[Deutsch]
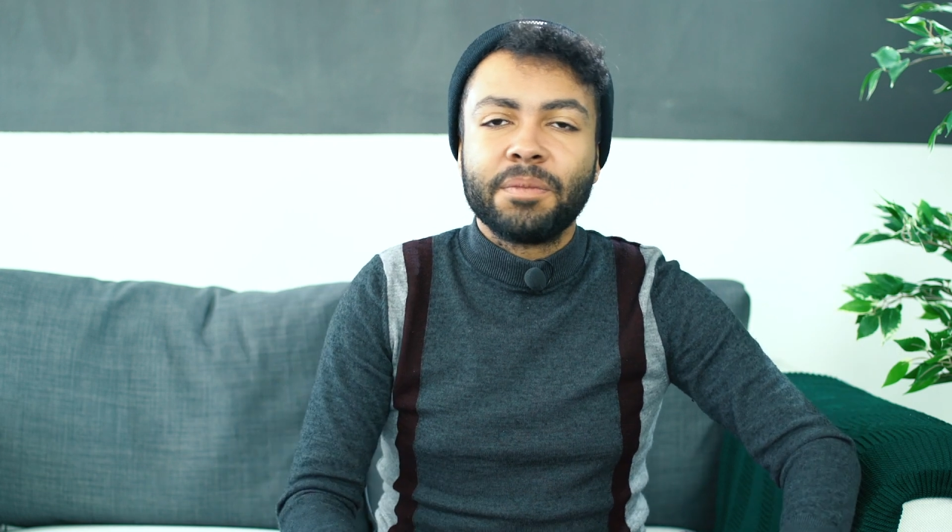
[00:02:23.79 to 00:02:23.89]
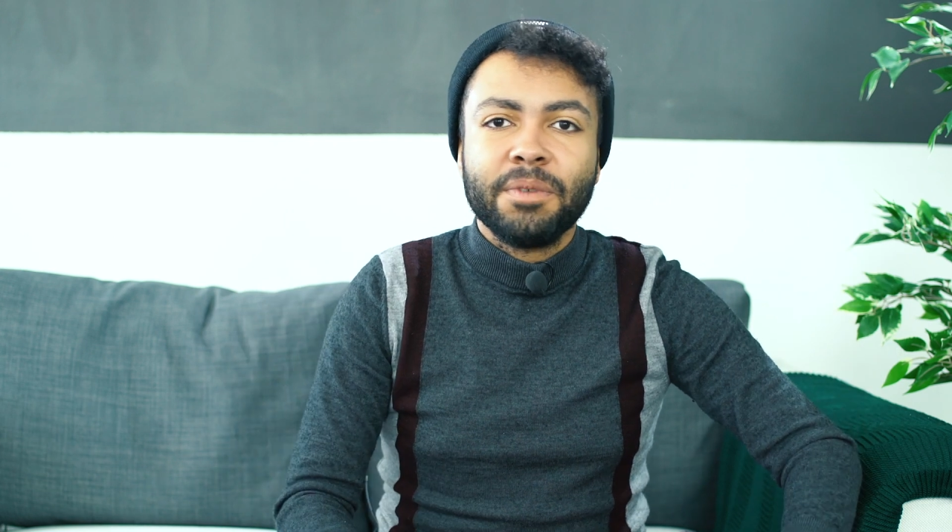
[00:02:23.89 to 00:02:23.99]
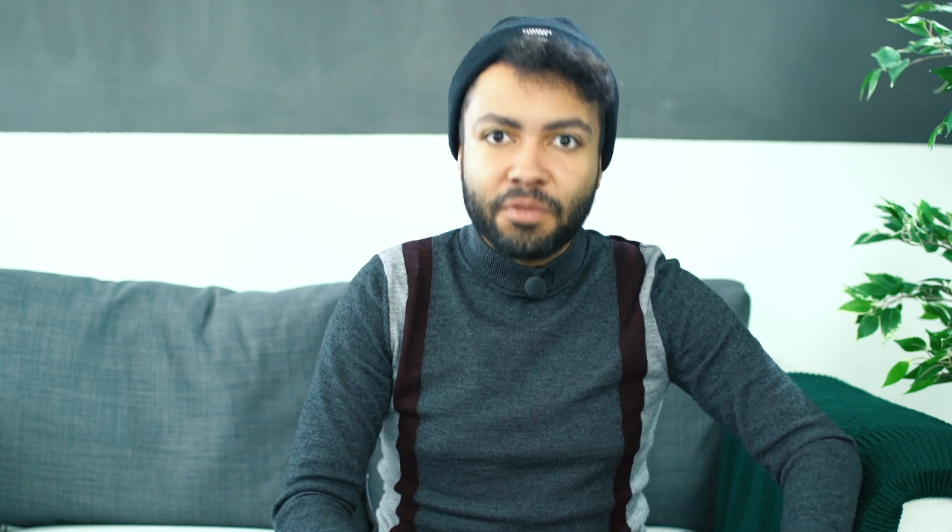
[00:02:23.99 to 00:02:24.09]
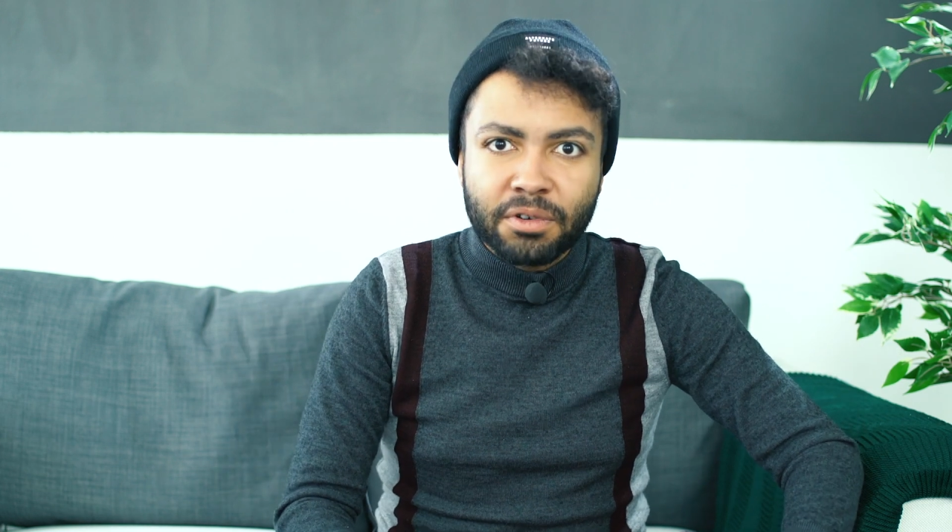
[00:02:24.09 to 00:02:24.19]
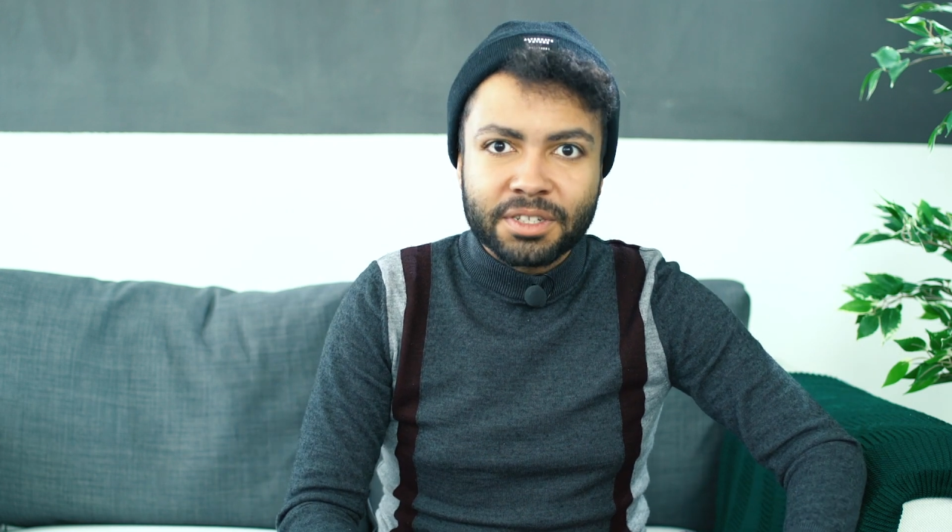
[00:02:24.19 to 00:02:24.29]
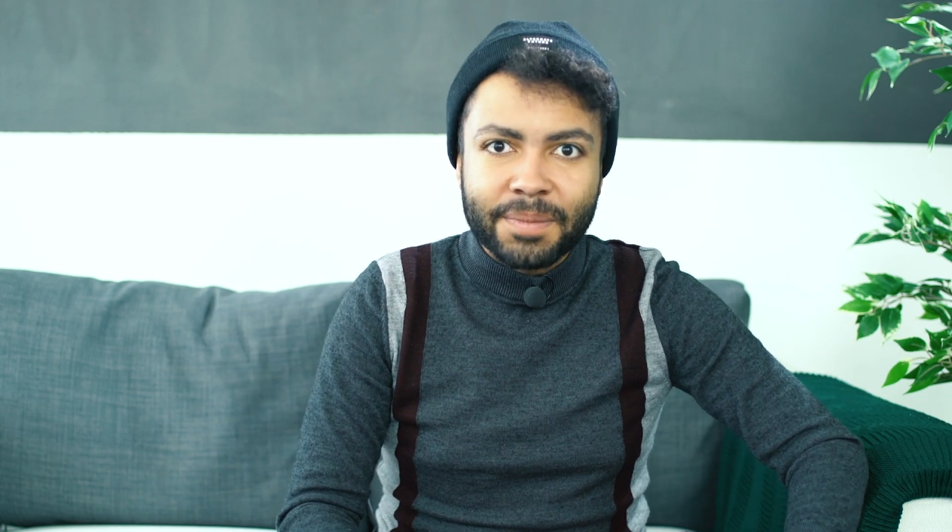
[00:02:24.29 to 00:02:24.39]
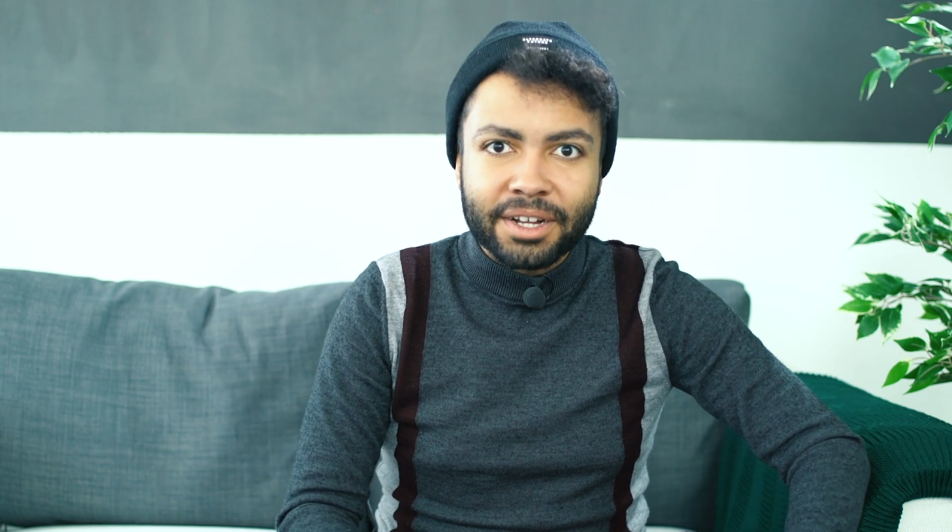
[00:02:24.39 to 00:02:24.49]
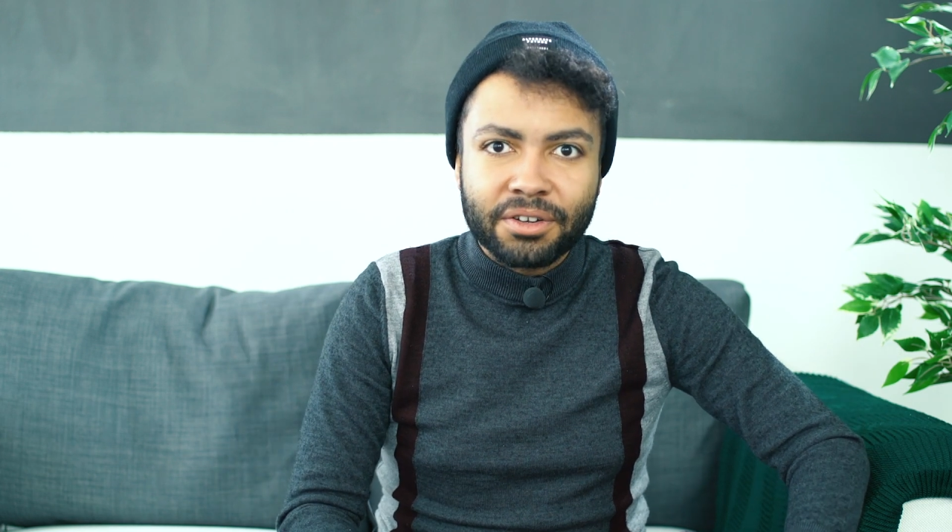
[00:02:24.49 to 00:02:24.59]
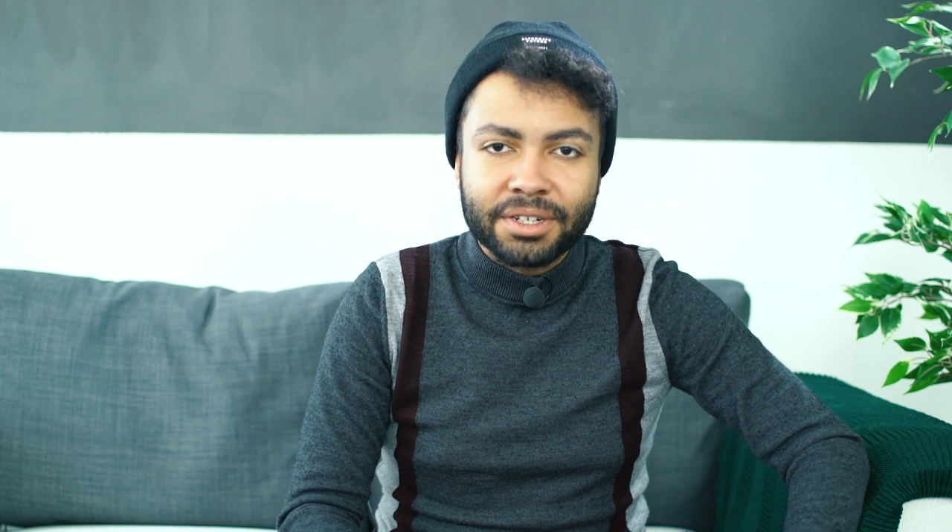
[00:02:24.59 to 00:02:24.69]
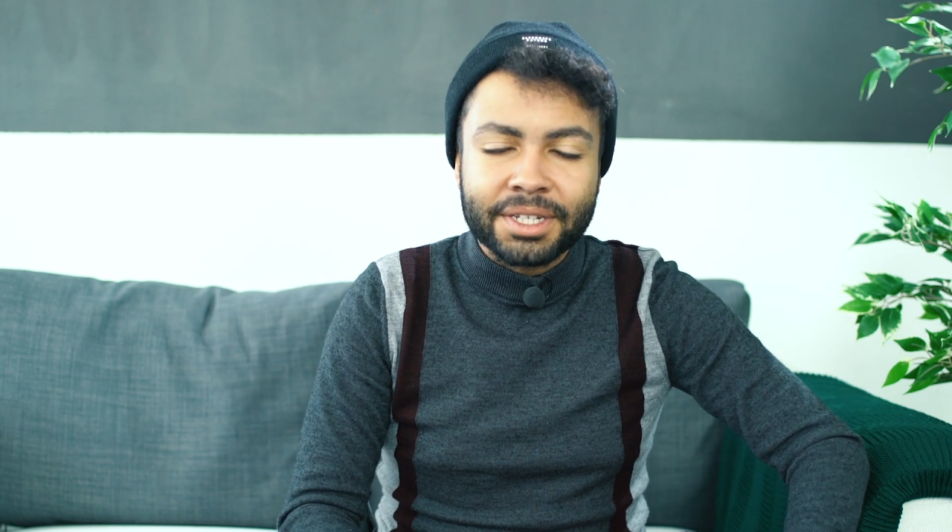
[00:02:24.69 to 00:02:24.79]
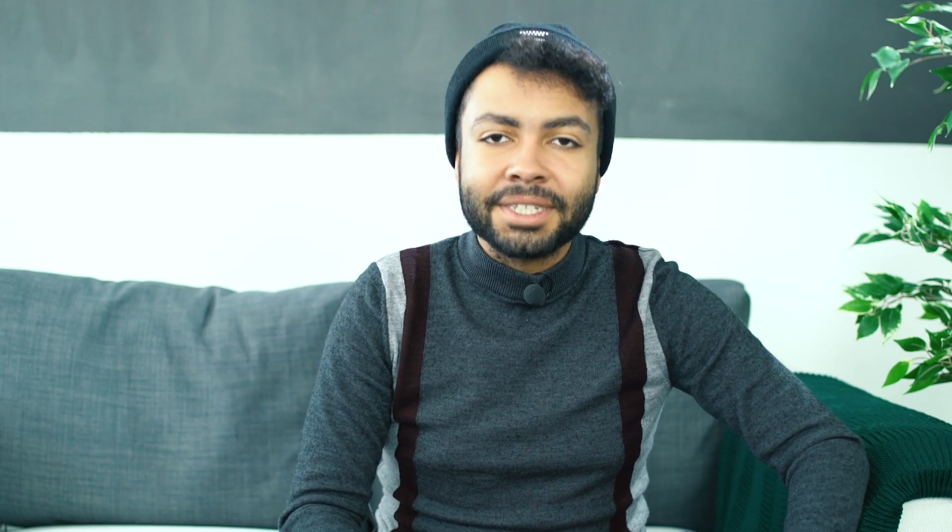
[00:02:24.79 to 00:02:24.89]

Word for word: auch mit Fotos machen konnte.